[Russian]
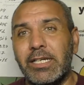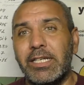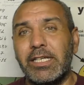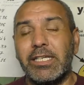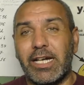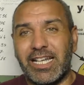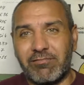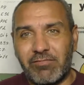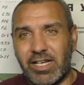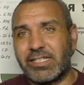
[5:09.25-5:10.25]
И
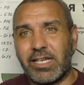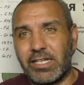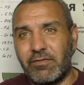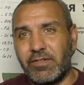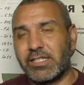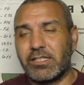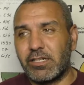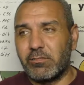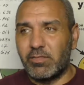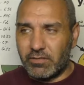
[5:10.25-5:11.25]
от вас, как
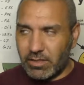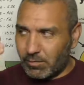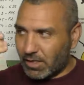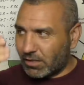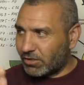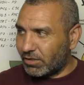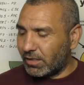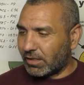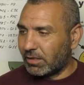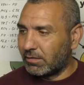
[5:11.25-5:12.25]
рефлексотерапевта, либо как
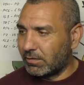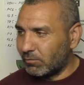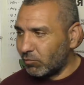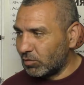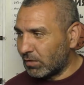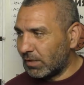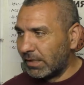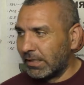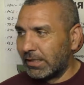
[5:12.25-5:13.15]
человека мудрого,